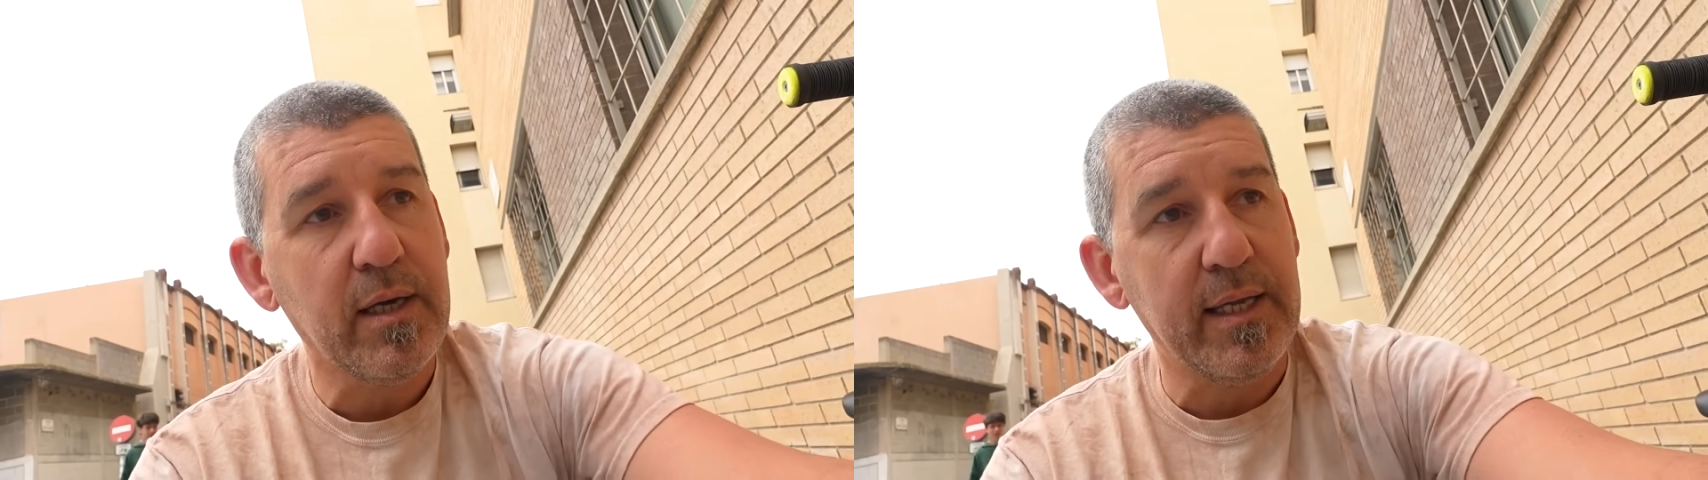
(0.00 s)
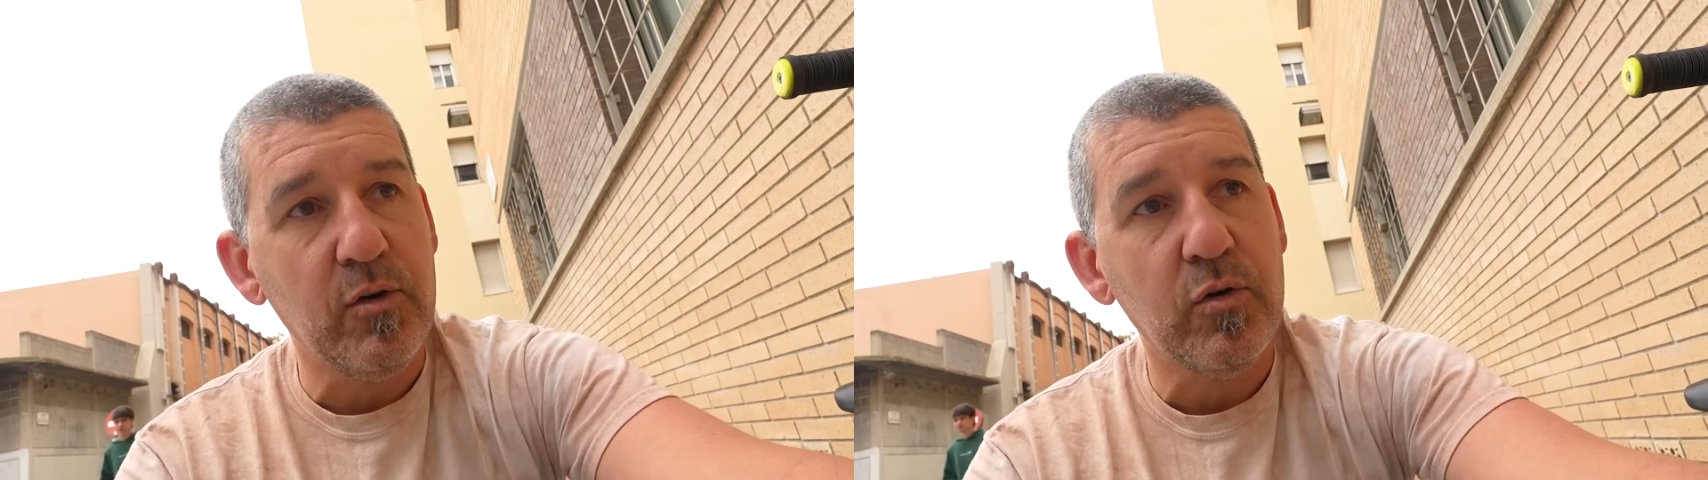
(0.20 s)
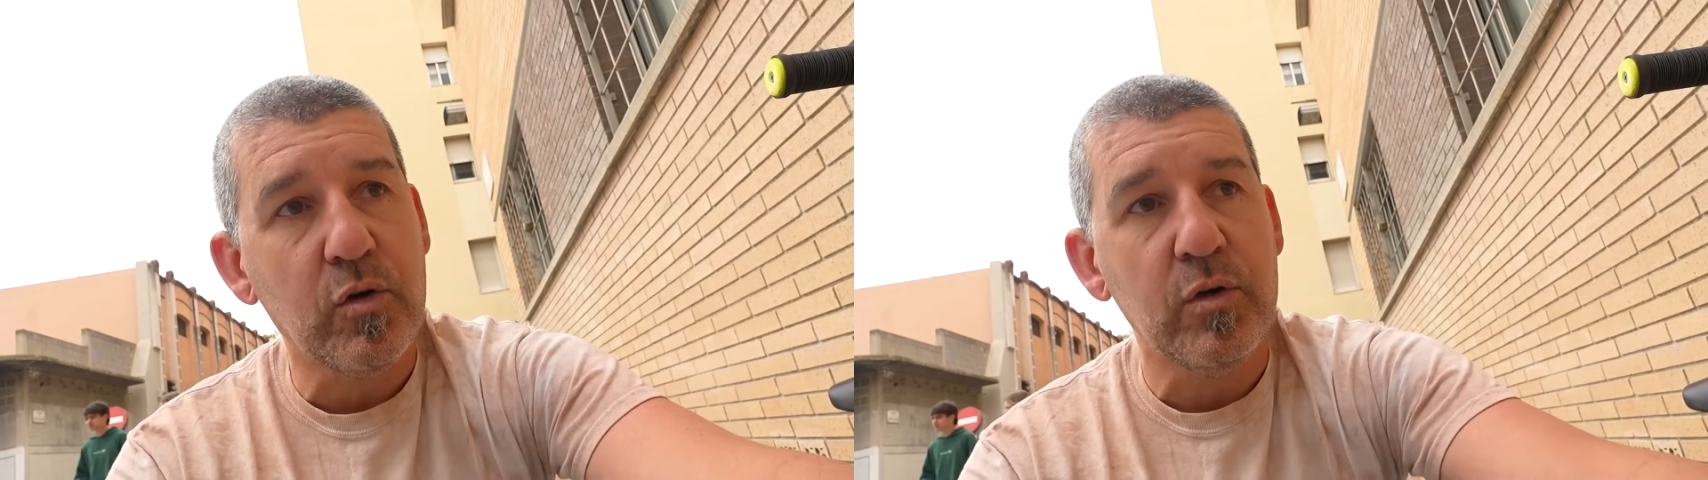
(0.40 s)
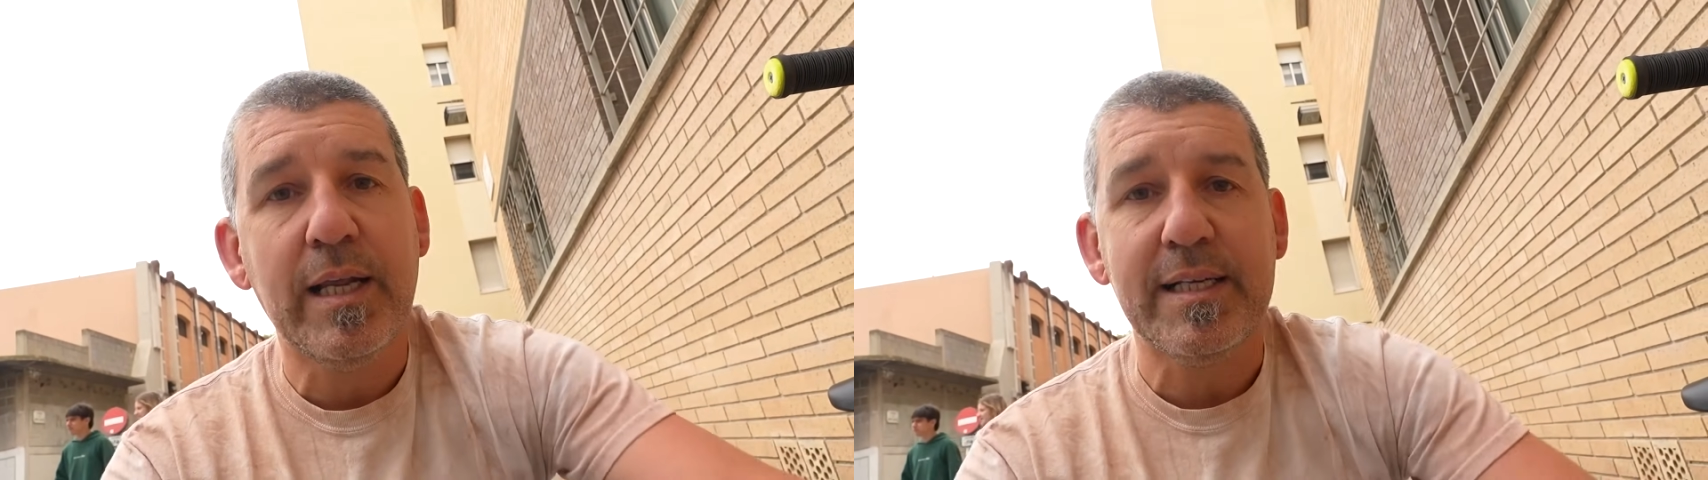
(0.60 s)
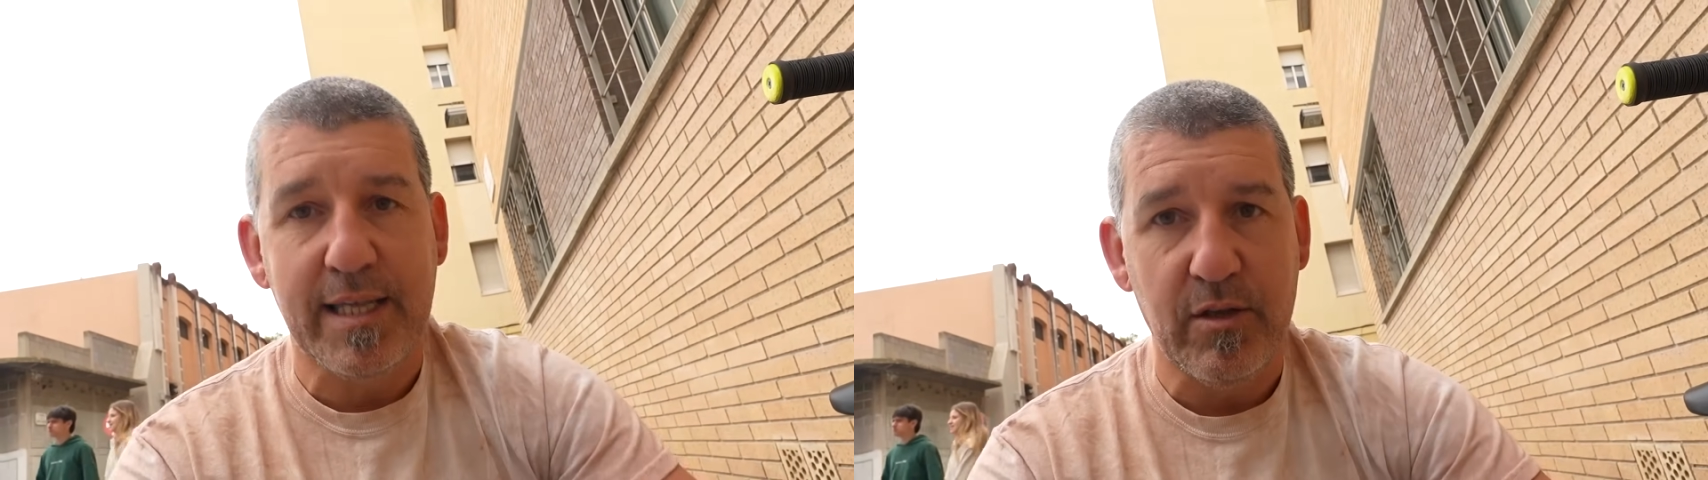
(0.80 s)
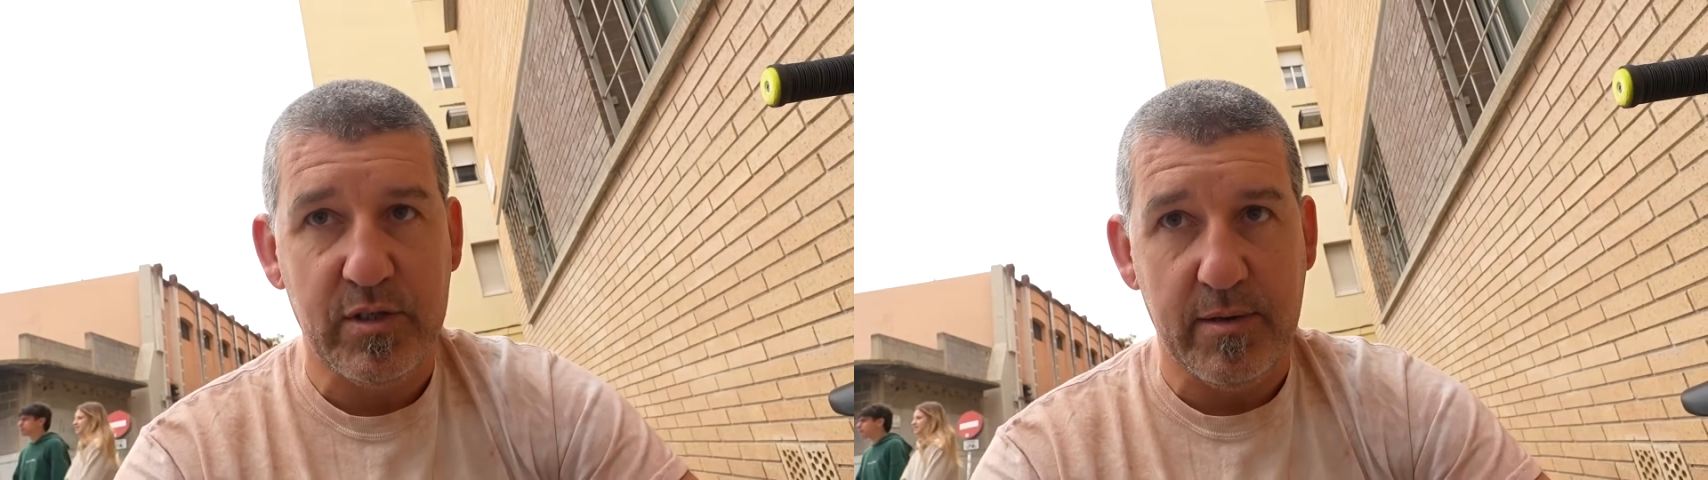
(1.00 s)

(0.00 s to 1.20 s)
que no con la radio